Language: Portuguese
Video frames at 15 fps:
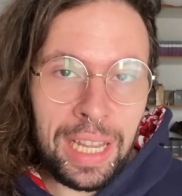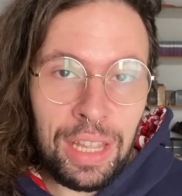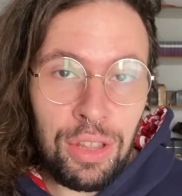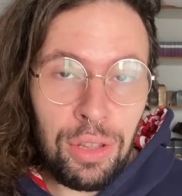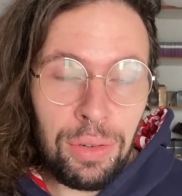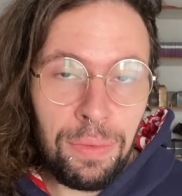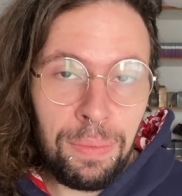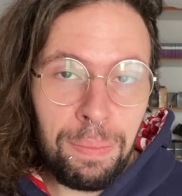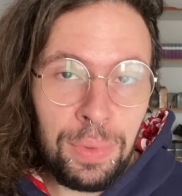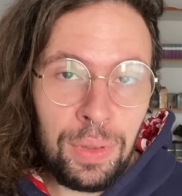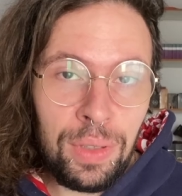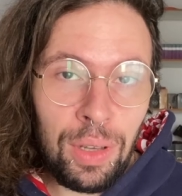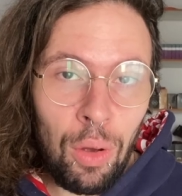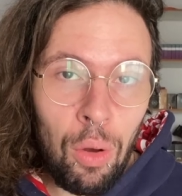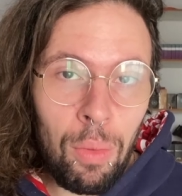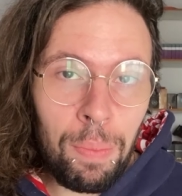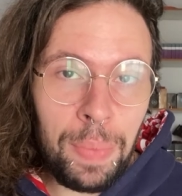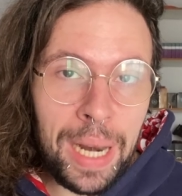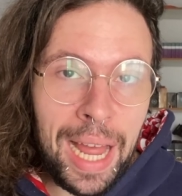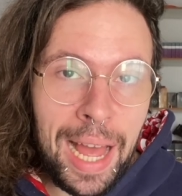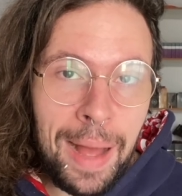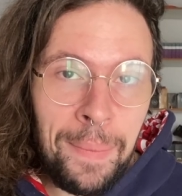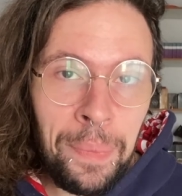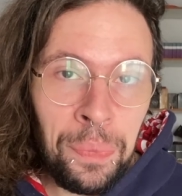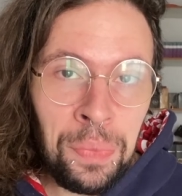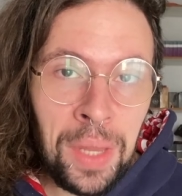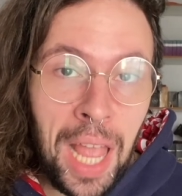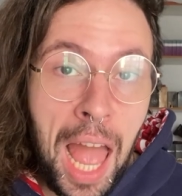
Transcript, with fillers: A gente não precisa comprar